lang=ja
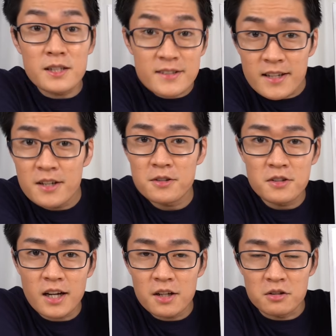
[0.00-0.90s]
波整
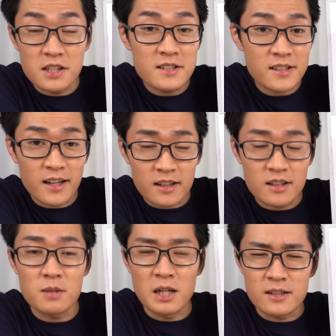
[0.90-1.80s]
流回路に使われ
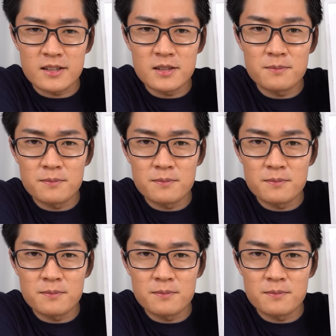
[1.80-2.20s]
ています。